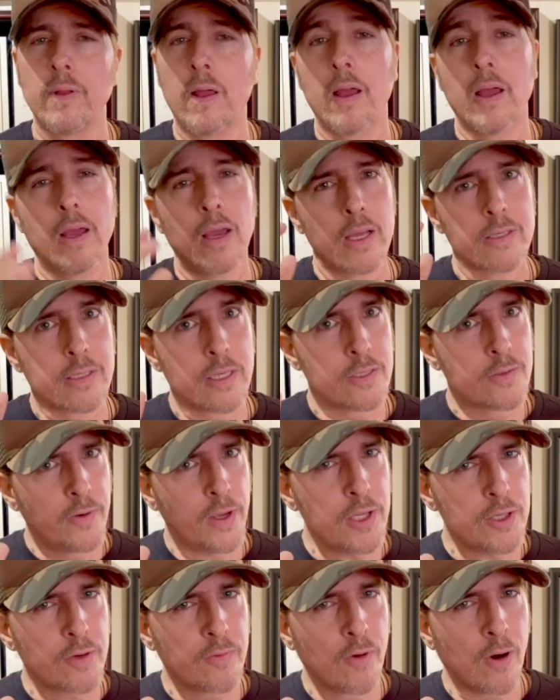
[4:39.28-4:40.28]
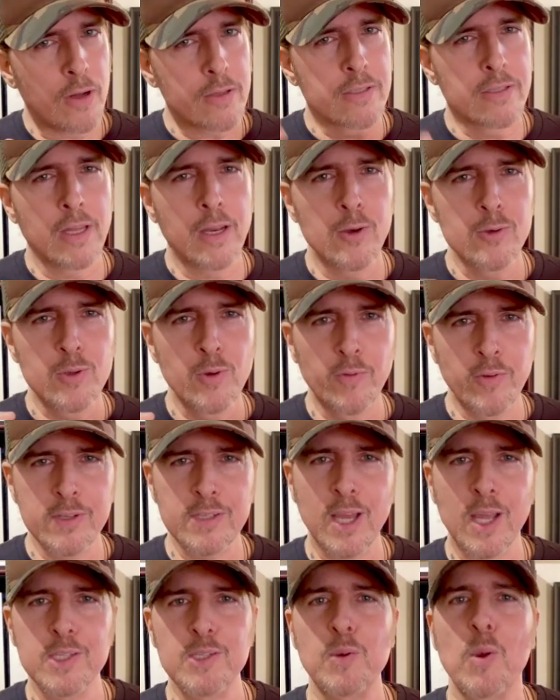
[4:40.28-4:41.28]
esses 20 votos seriam
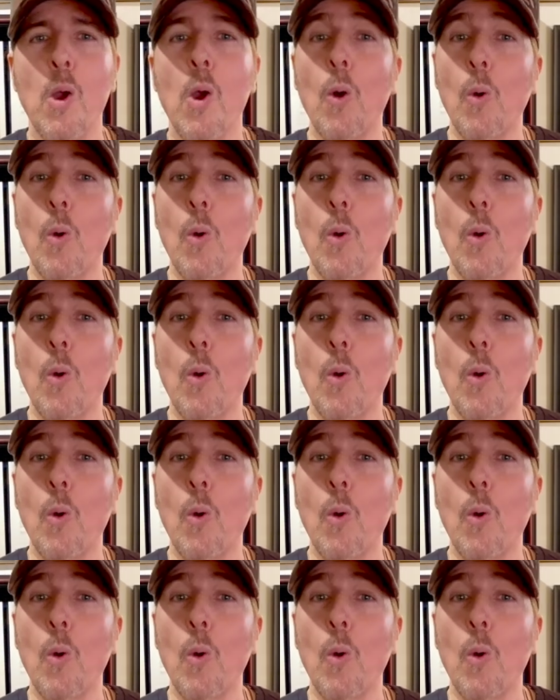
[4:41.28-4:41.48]
suficientes